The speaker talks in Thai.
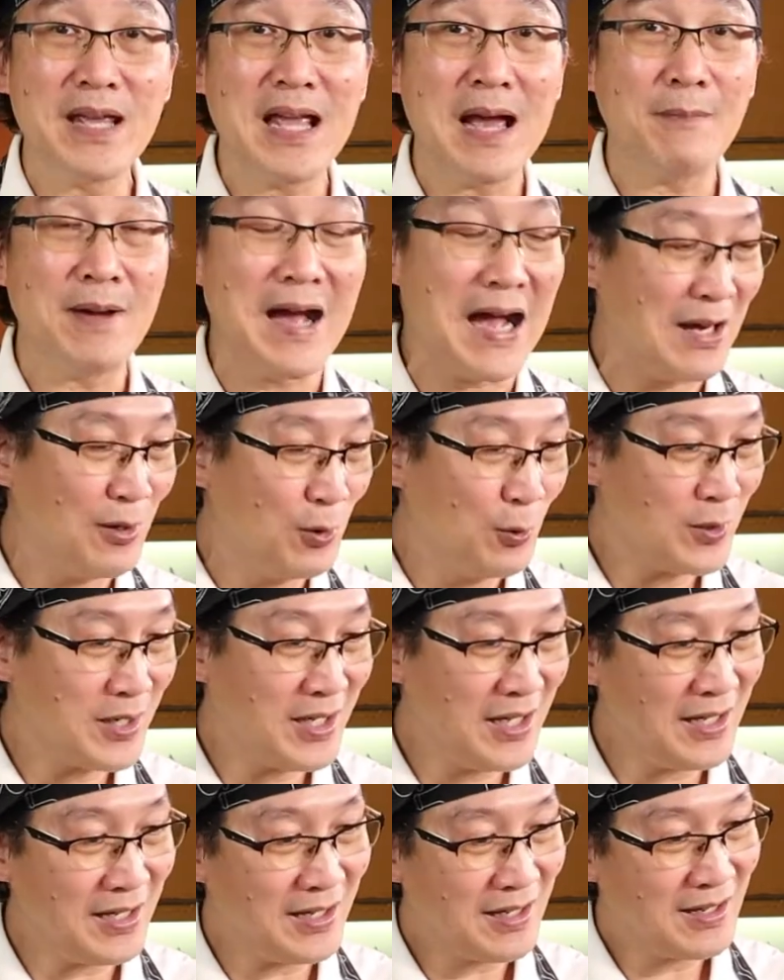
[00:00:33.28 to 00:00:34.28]
พยายามหาลูก
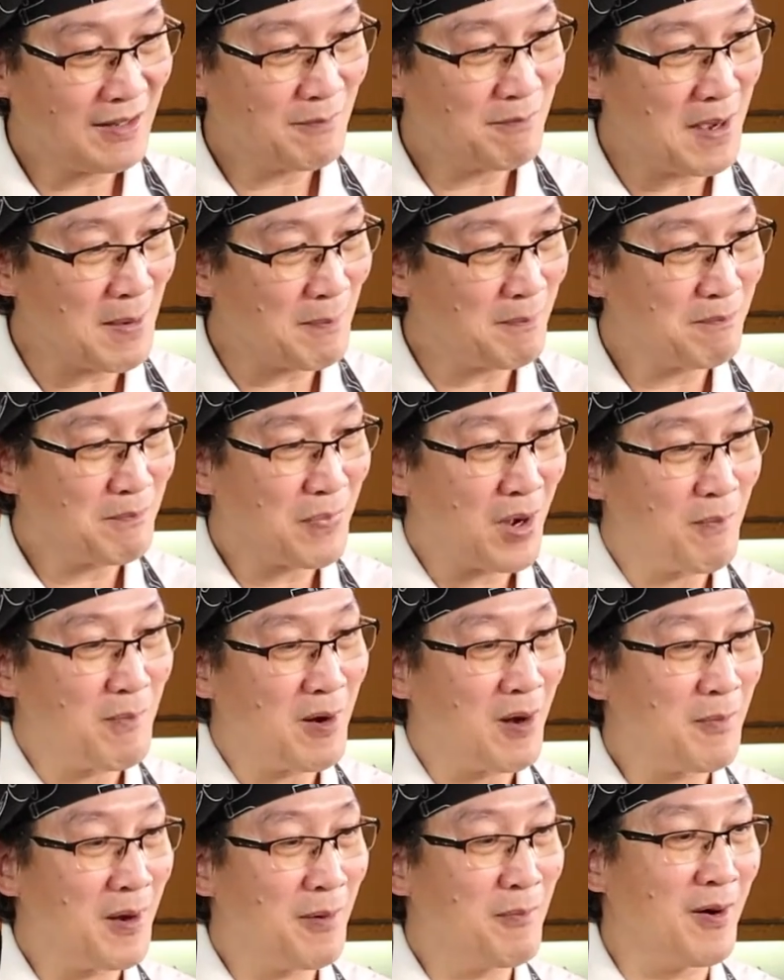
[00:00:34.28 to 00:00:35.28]
ที่แบบพอ
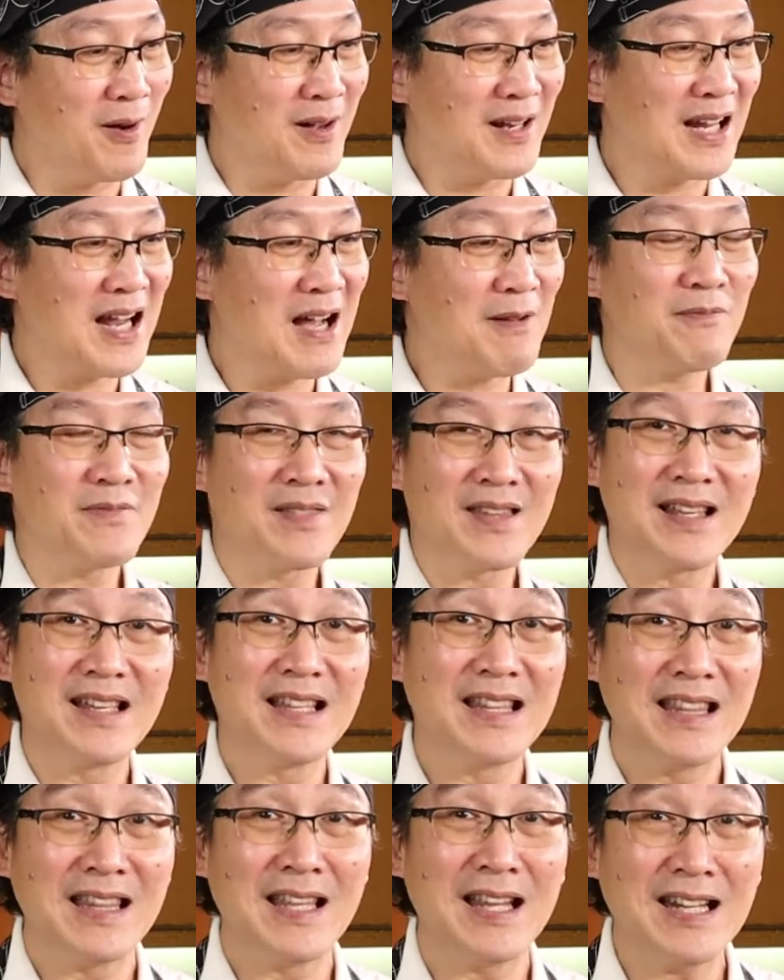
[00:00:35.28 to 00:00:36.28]
เหมาะพอเหมาะนะครับ
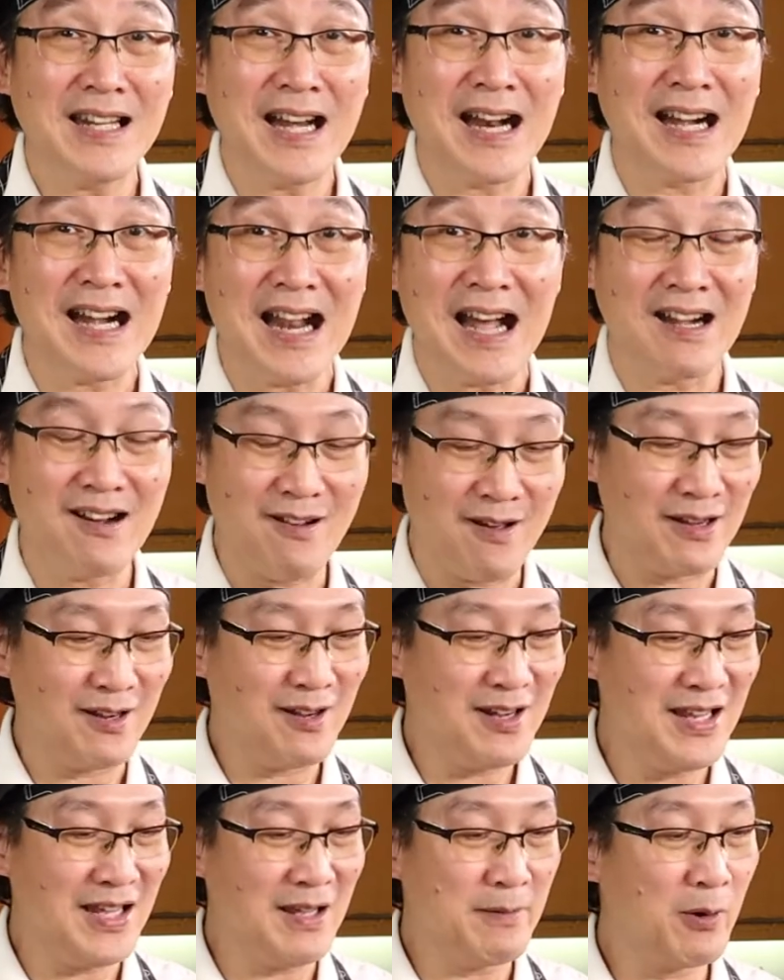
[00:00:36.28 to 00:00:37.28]
เน้นหนักๆหน่อย
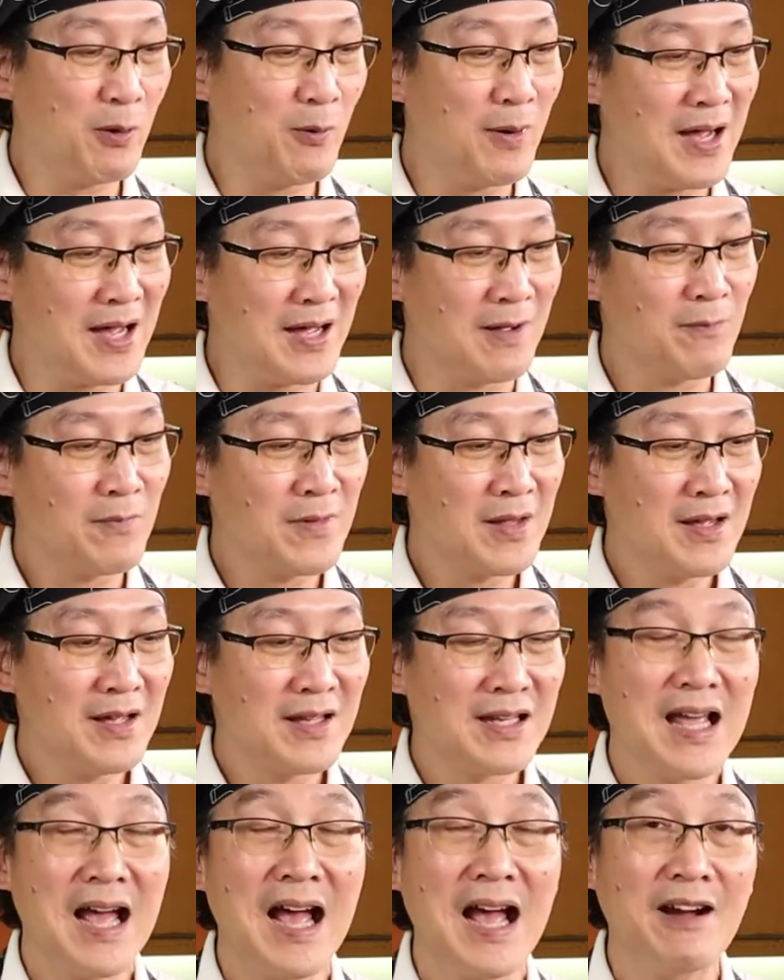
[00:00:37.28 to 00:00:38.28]
ก็ดีเพราะว่า
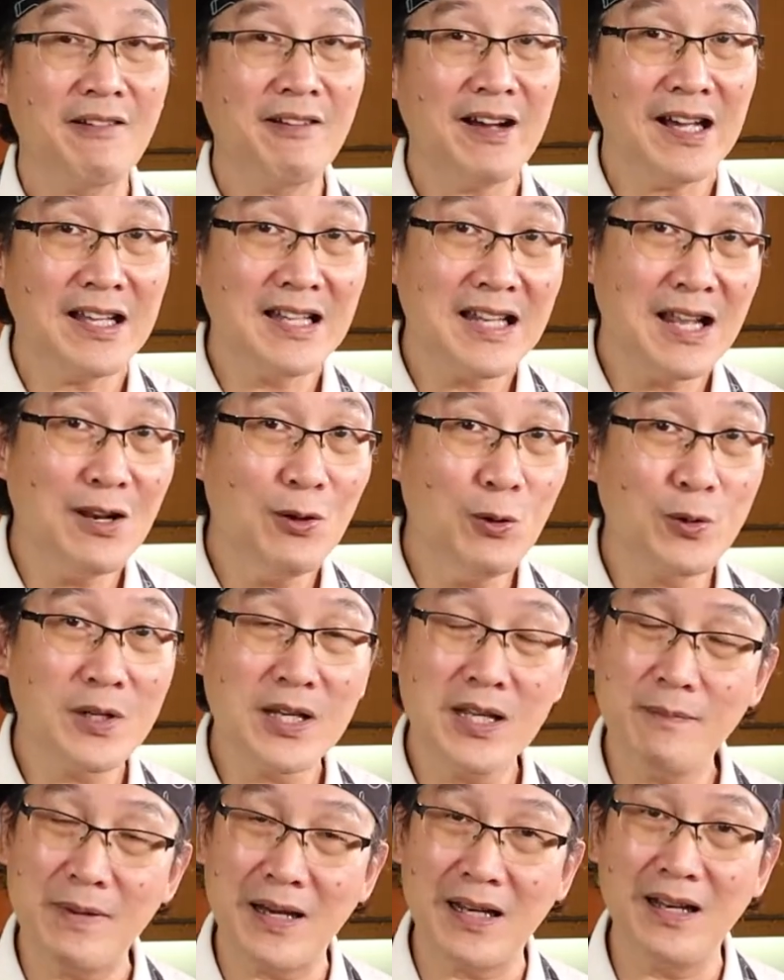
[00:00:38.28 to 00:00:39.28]
ถ้าหากว่าได้ลูก
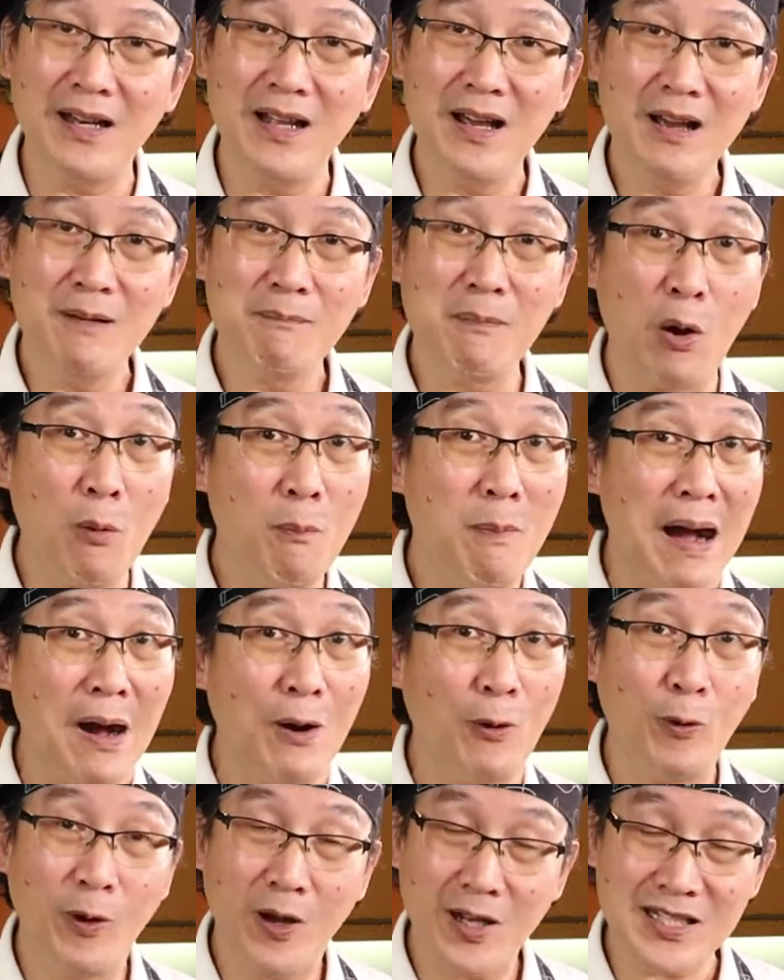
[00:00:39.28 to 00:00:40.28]
ที่มัน
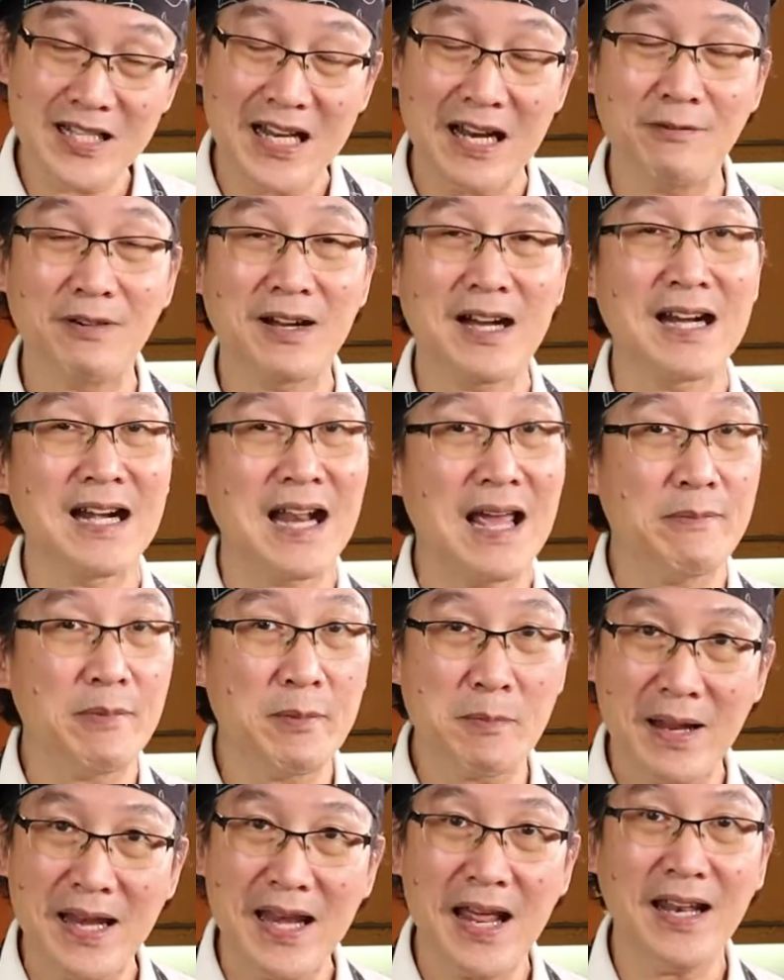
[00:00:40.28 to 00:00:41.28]
เบาๆก็แสดงว่าข้างใน
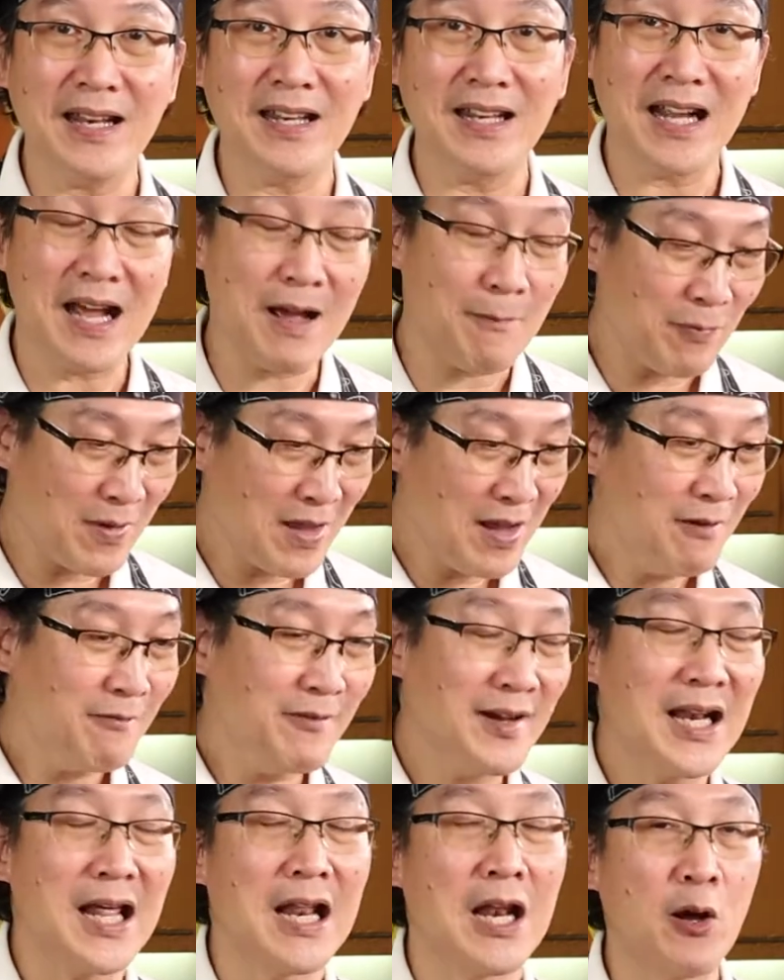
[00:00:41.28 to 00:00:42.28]
มันไม่แน่นนะครับ
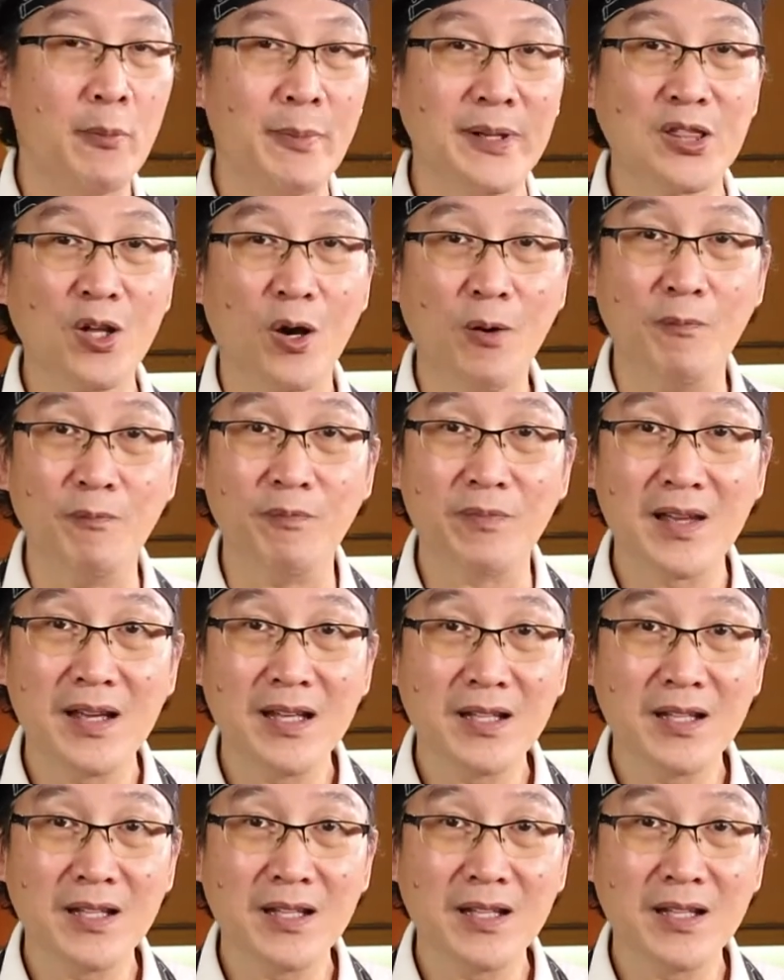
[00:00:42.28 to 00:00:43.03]
เวลาเราเอาไปต้ม